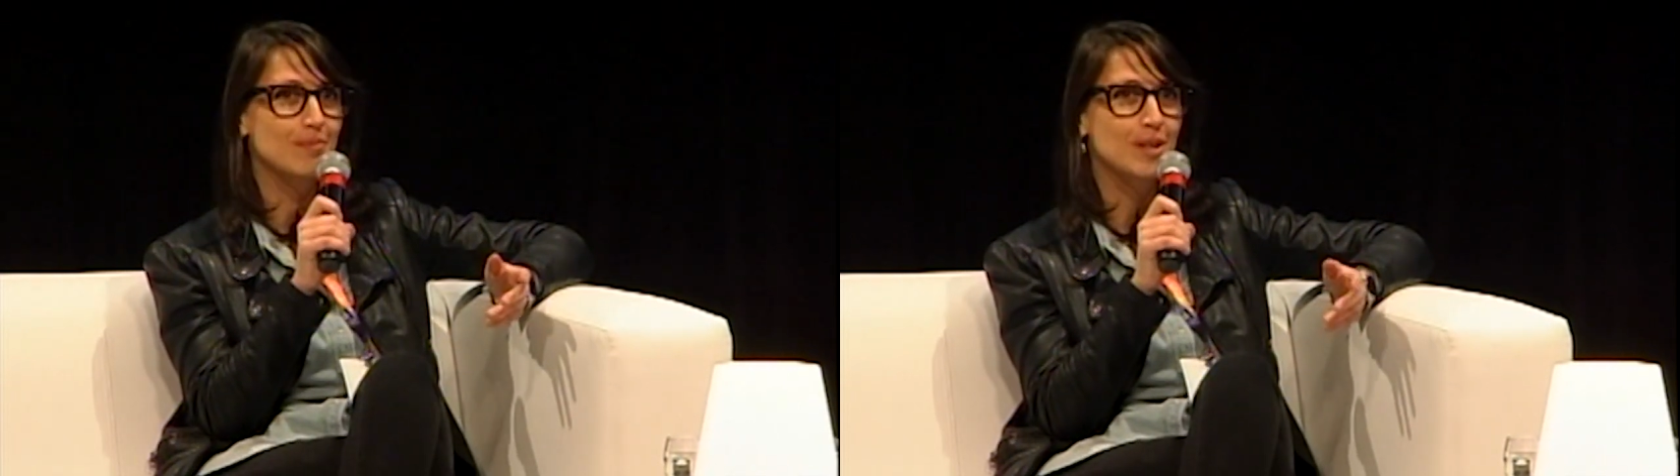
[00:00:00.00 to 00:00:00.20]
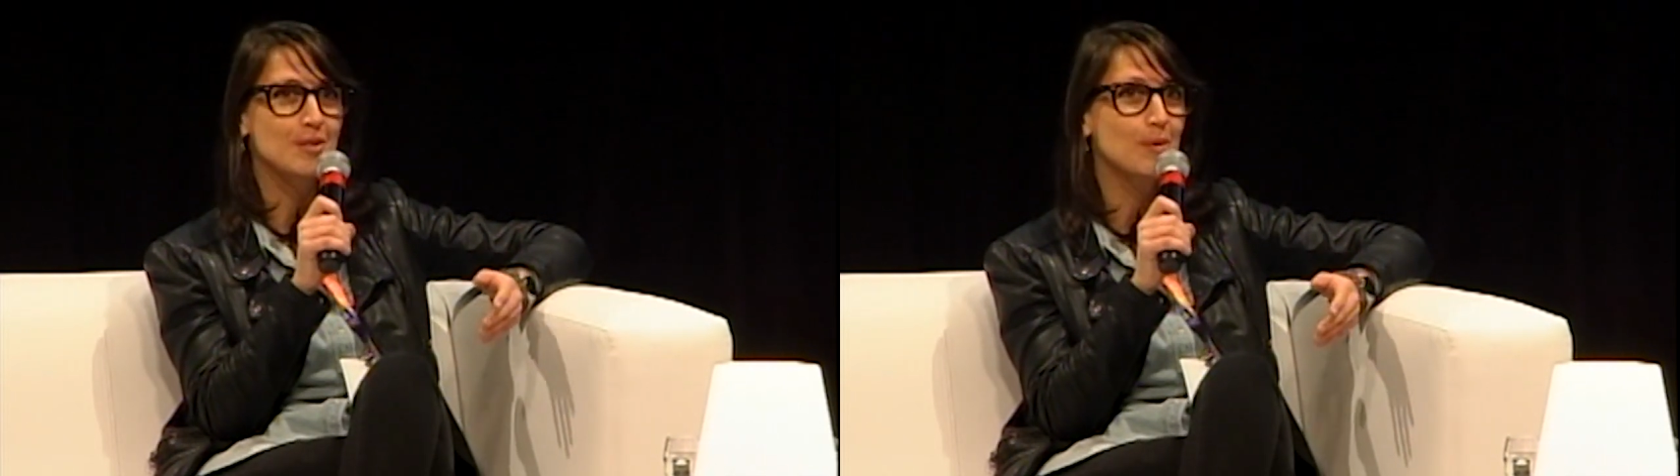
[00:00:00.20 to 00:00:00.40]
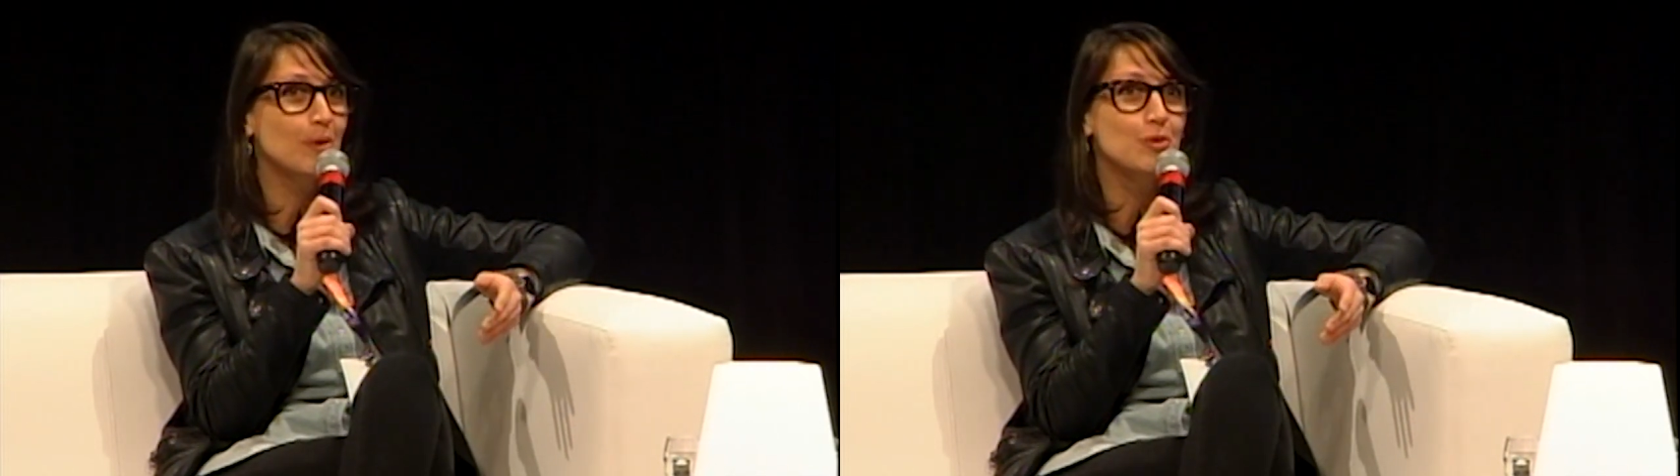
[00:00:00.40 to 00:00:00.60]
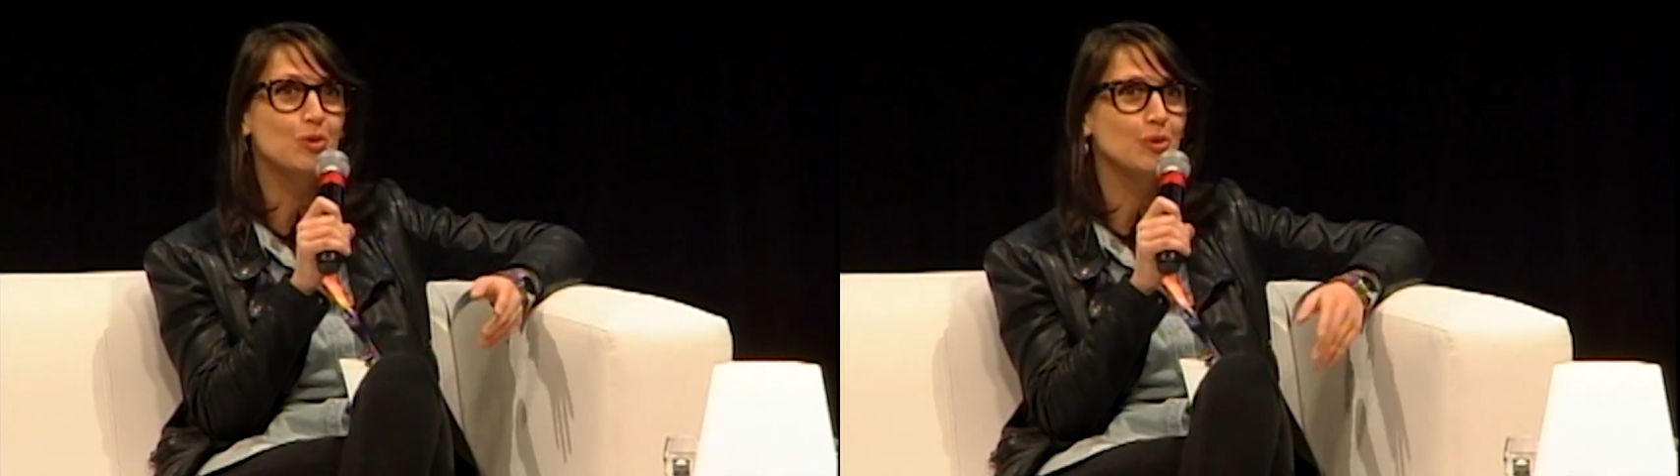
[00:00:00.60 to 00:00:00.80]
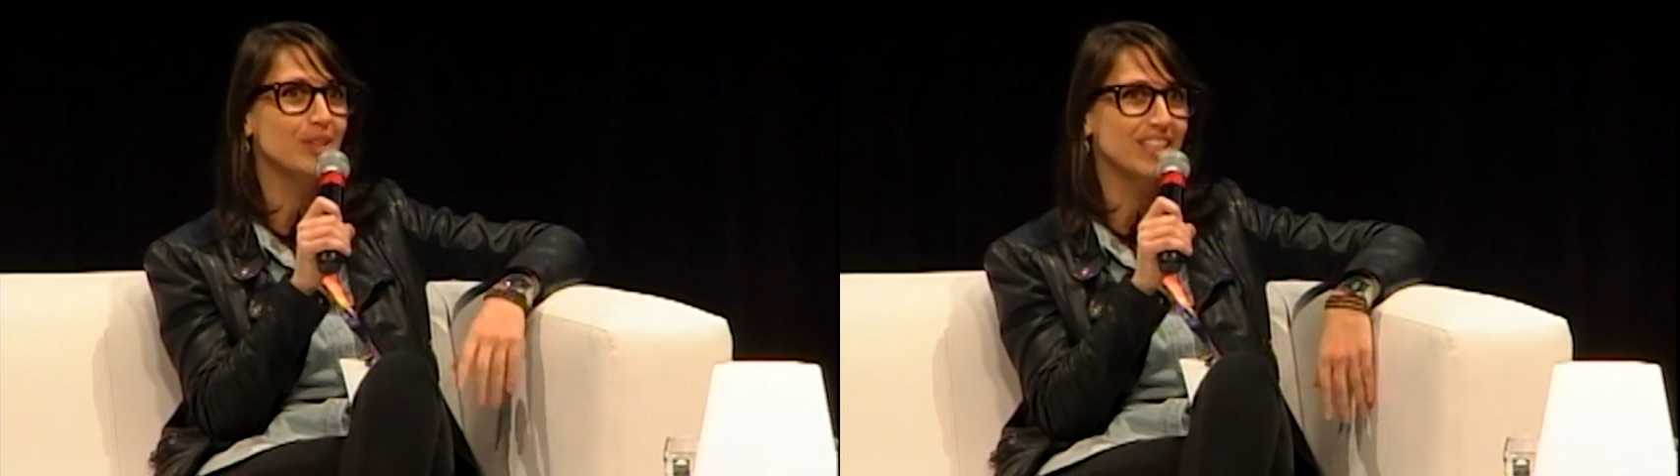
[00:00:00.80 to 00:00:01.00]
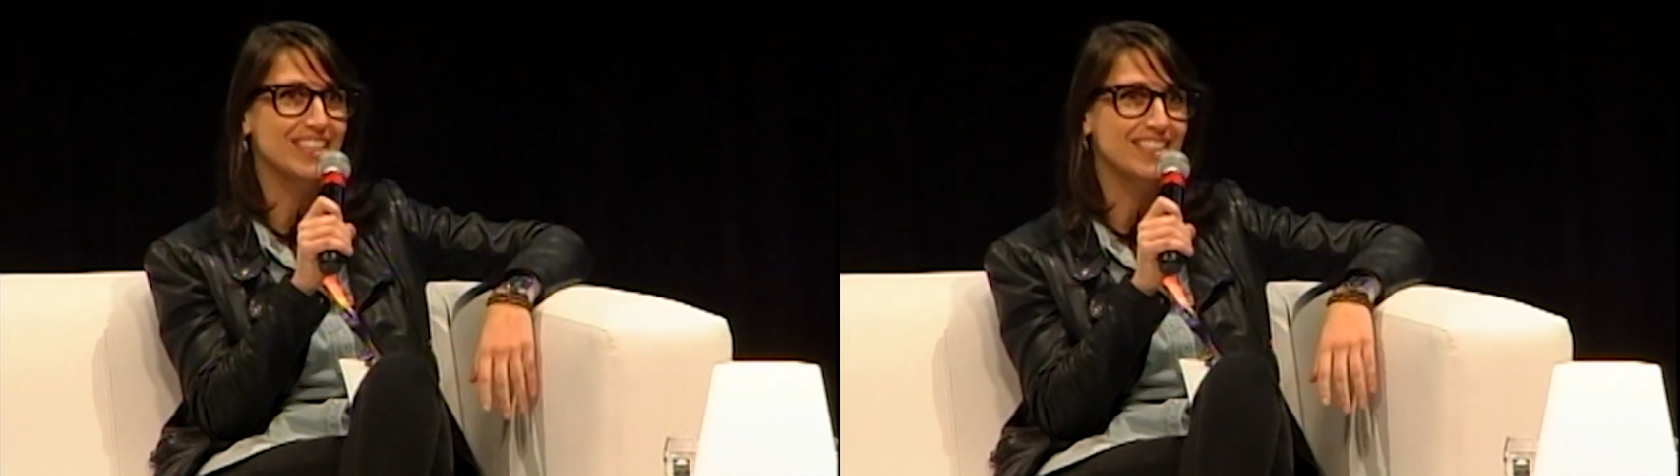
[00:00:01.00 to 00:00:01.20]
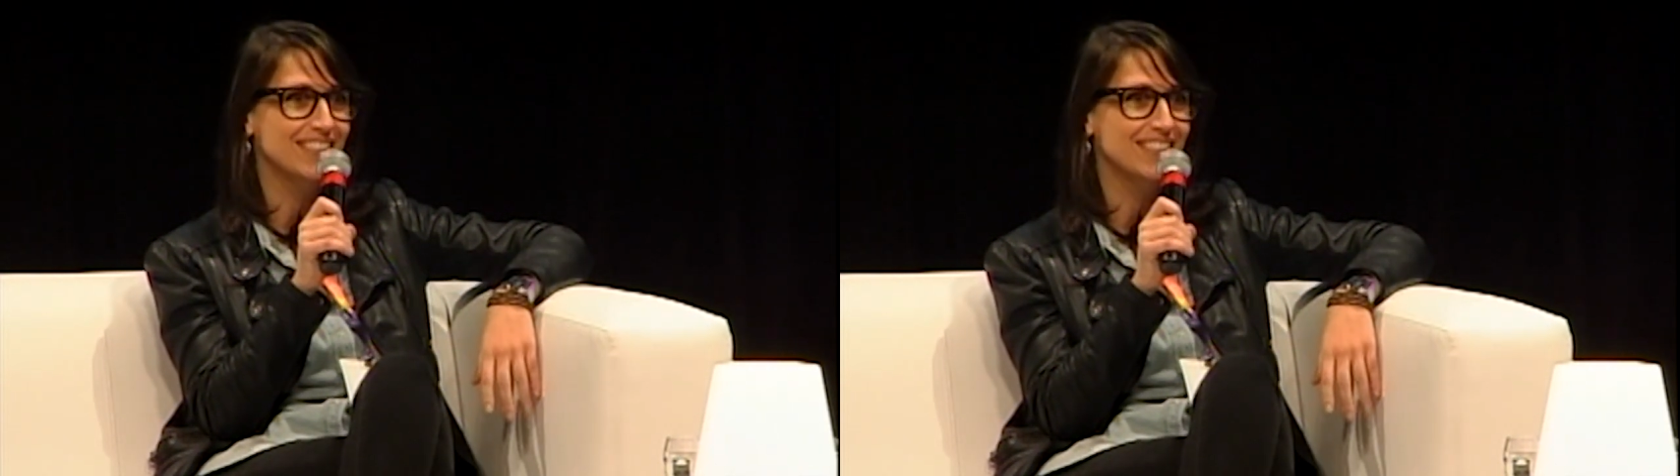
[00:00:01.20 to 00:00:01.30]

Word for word: mais uma consultoria